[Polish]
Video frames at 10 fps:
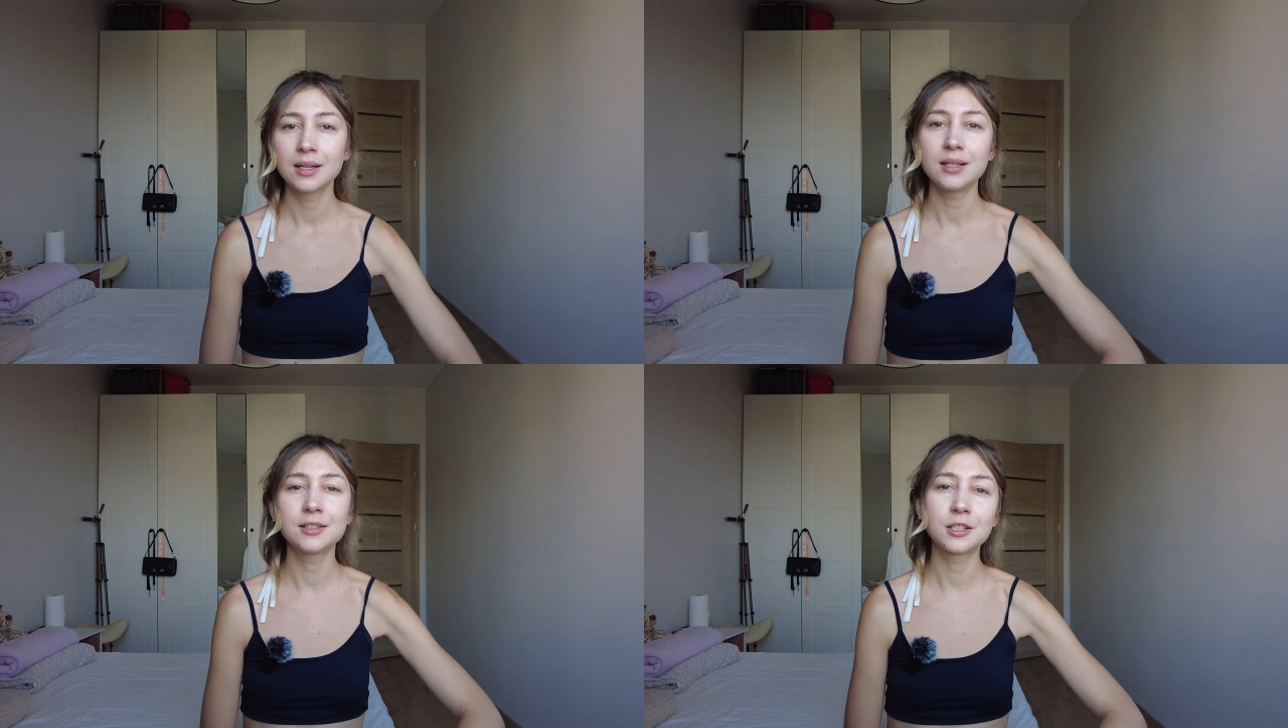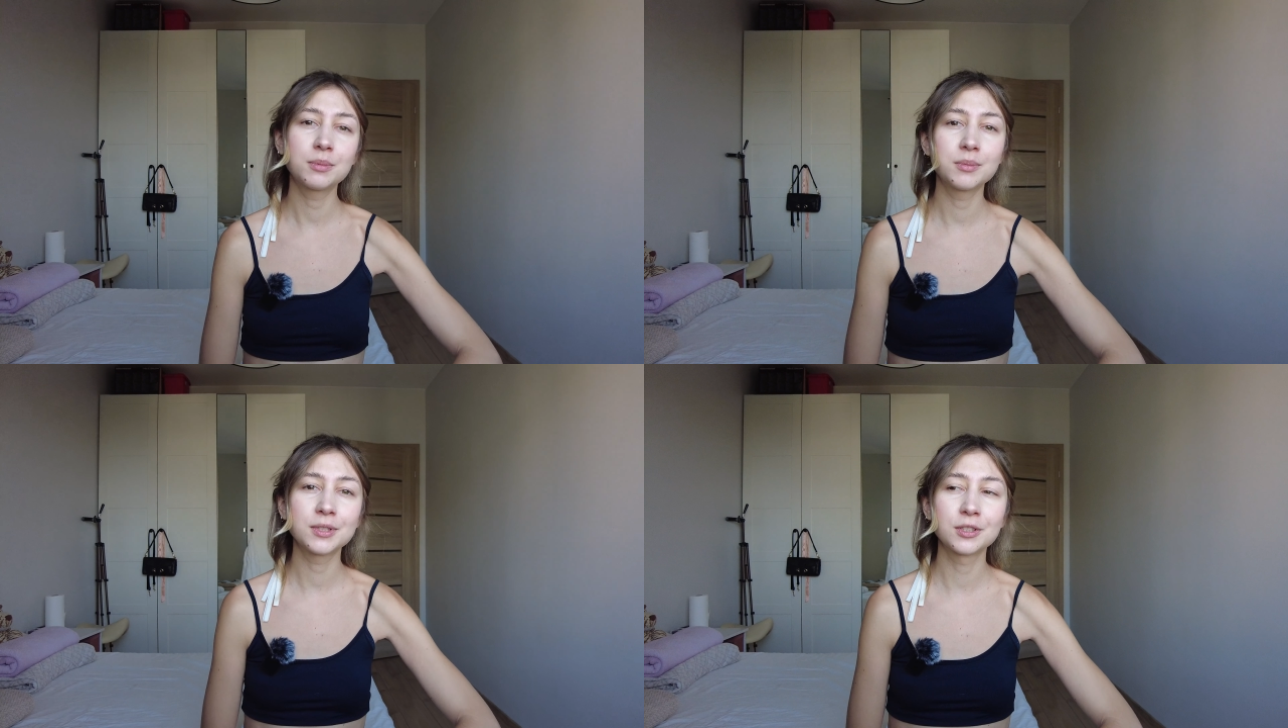i
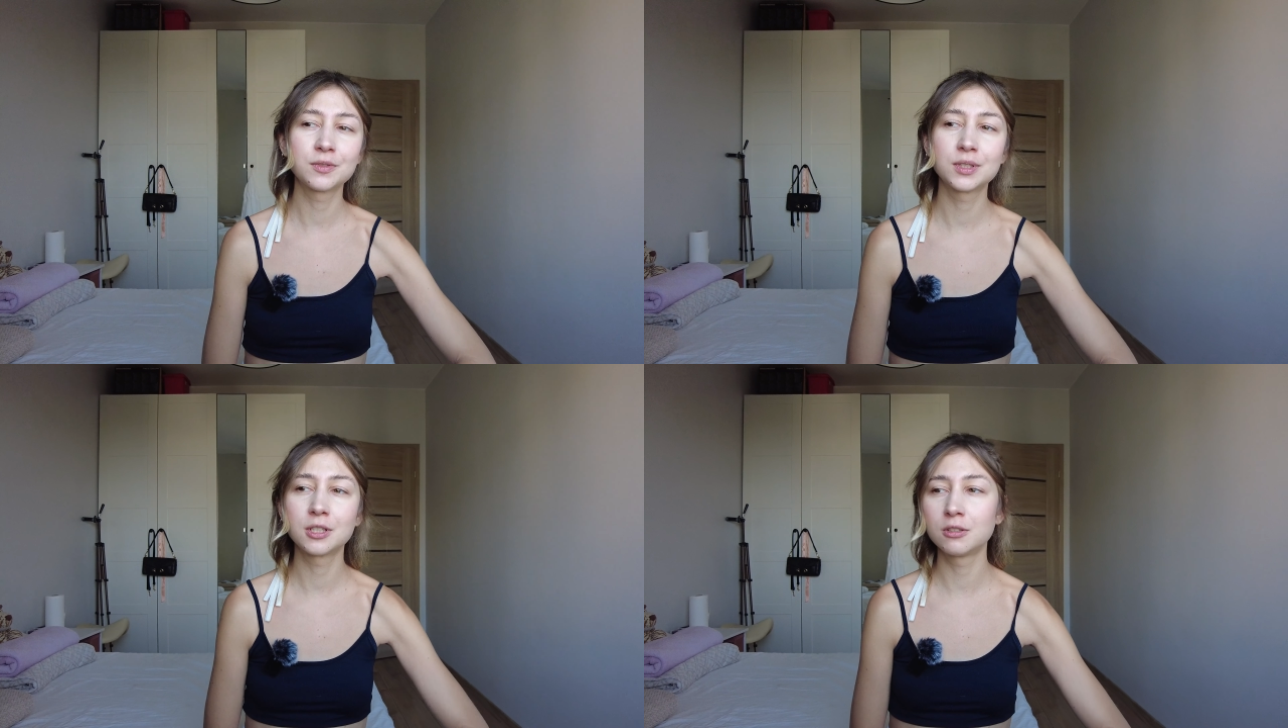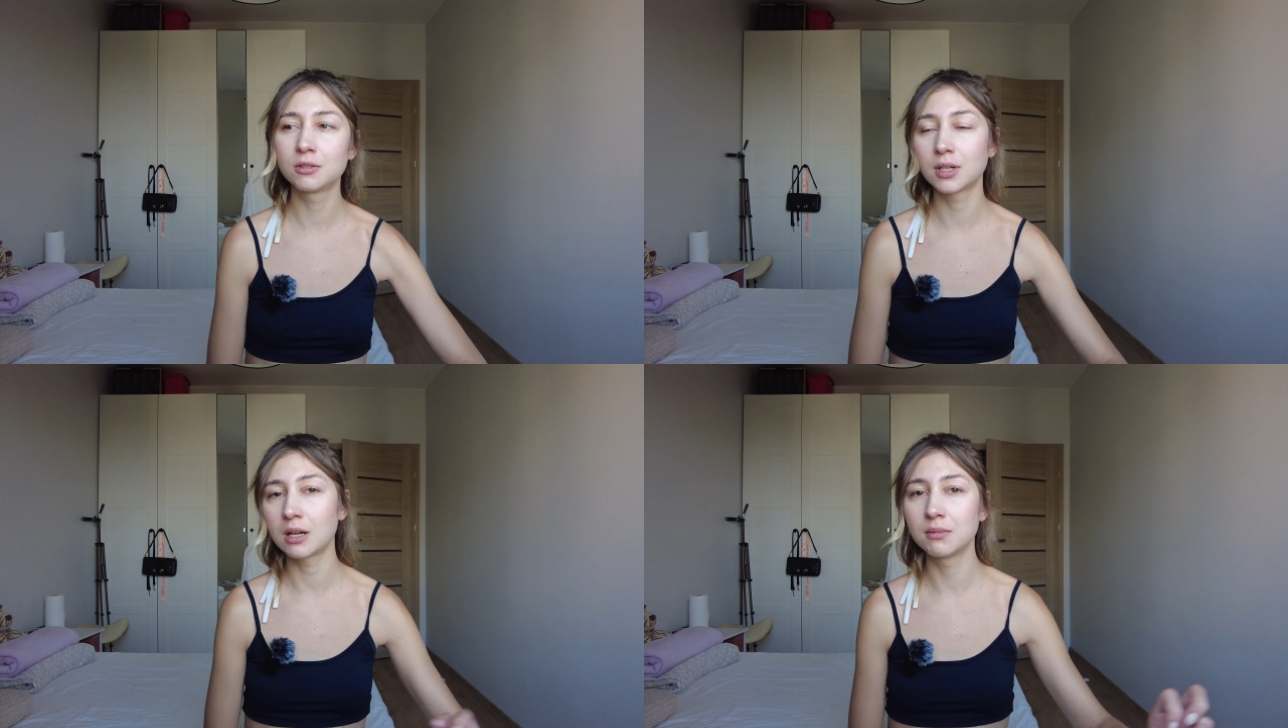zrobimy coś w
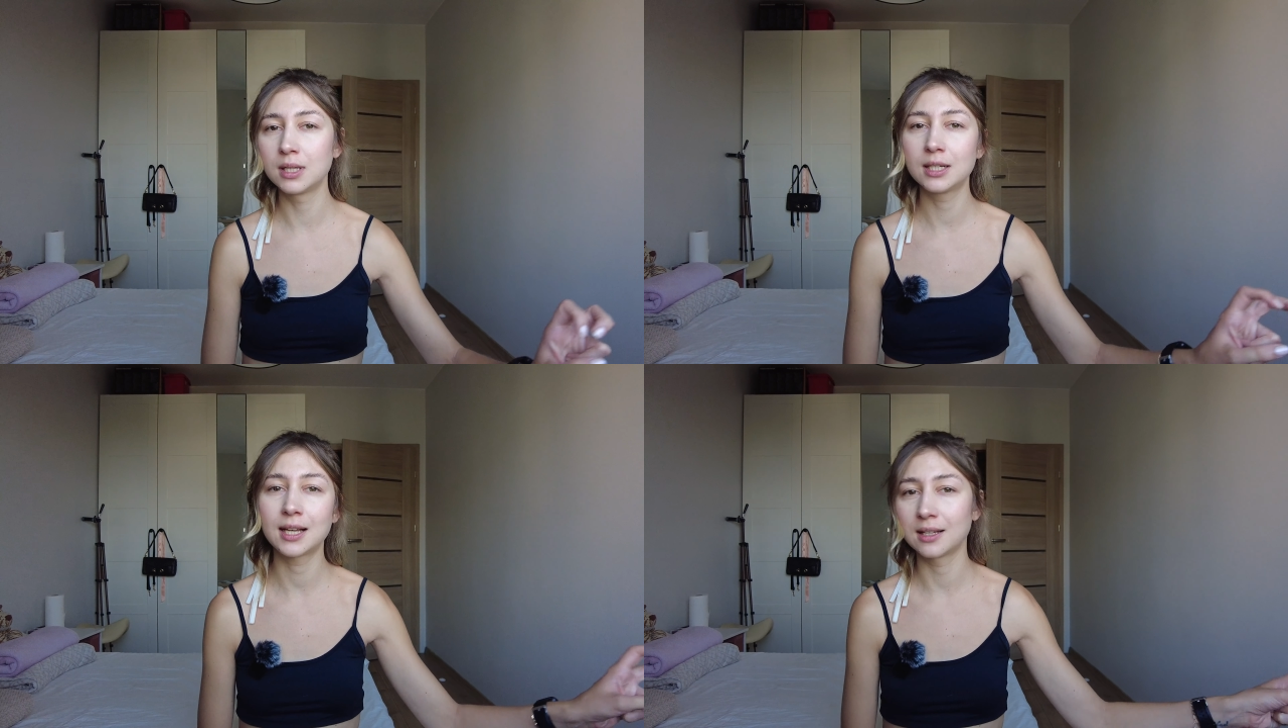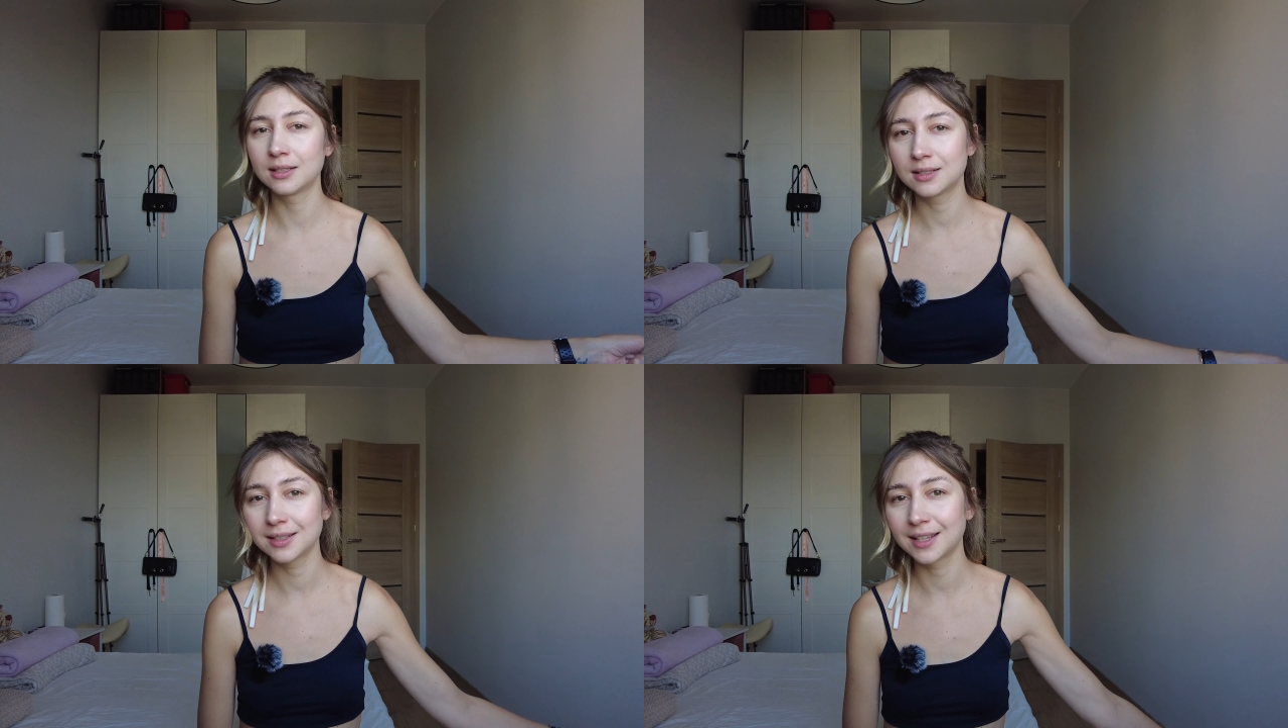stylu
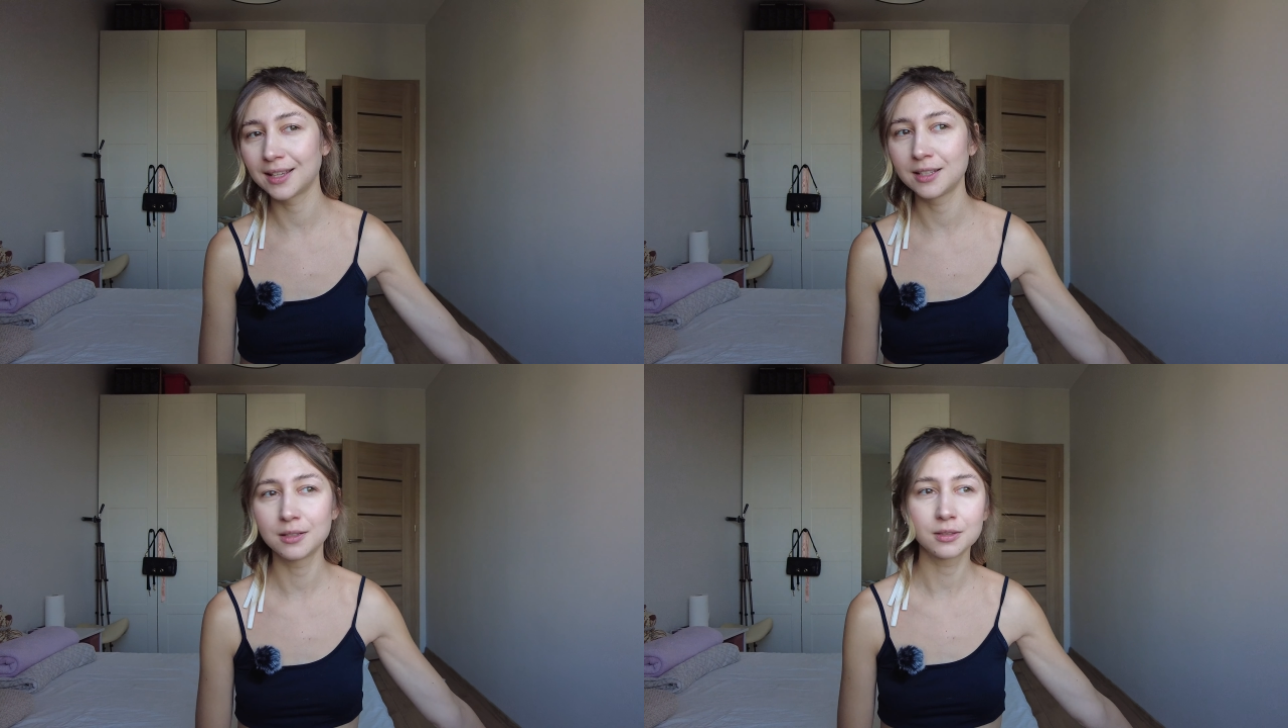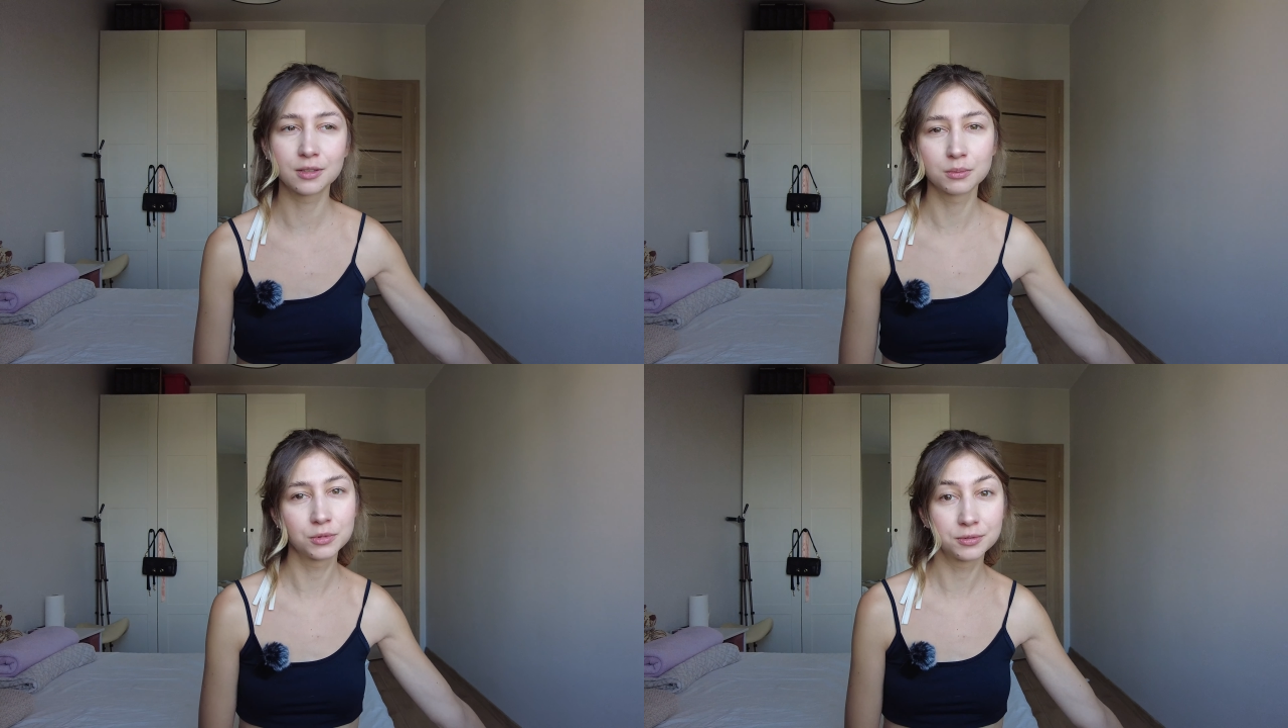amerykańskiej
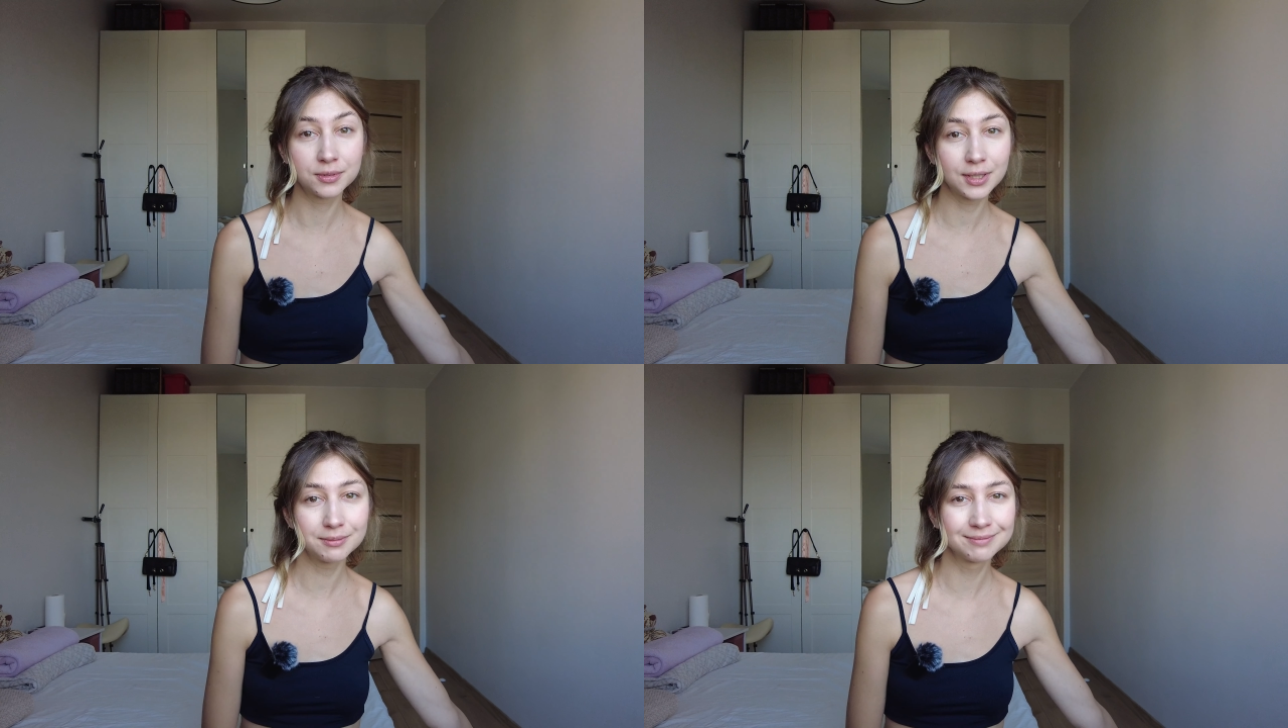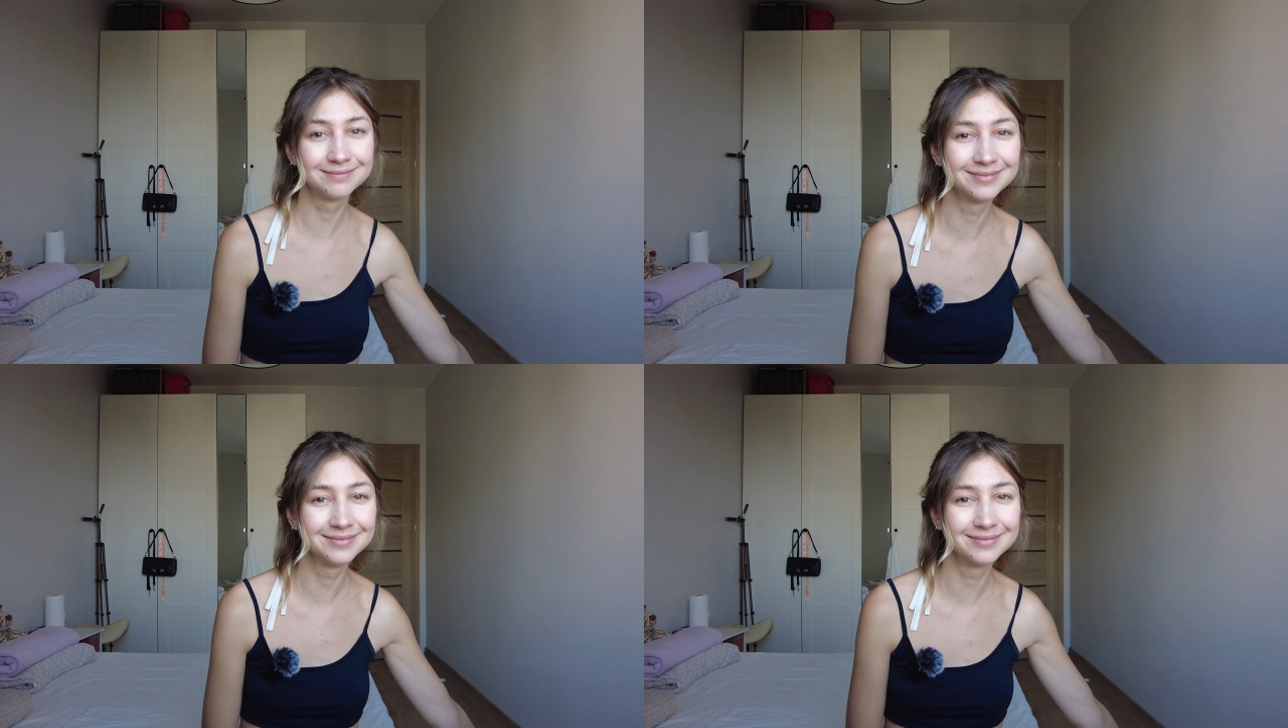domówki.